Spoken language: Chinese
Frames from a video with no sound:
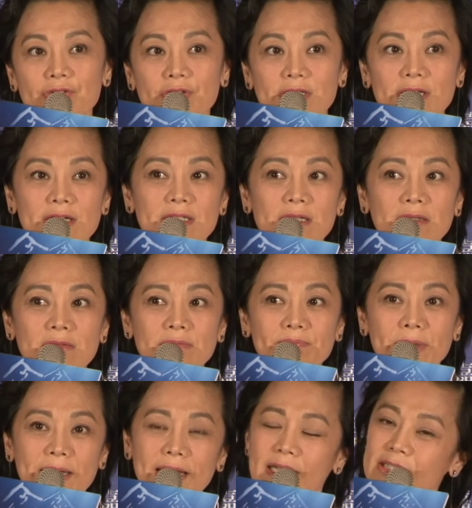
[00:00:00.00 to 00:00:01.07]
所以人
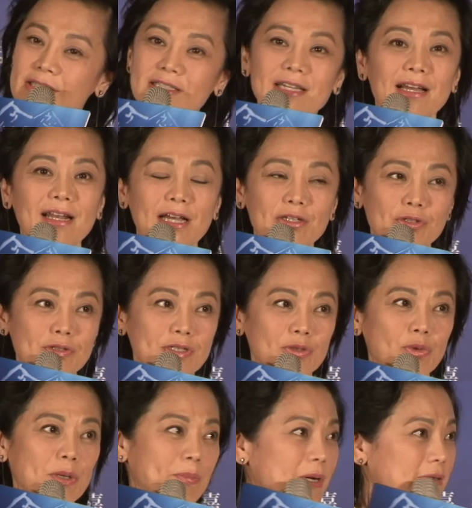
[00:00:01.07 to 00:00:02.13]
生本来生下来就是
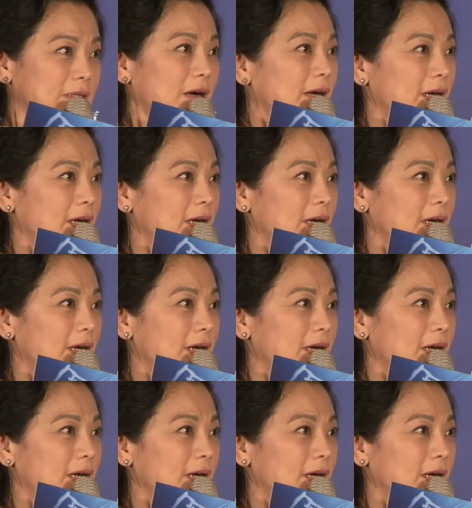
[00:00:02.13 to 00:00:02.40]
会碰到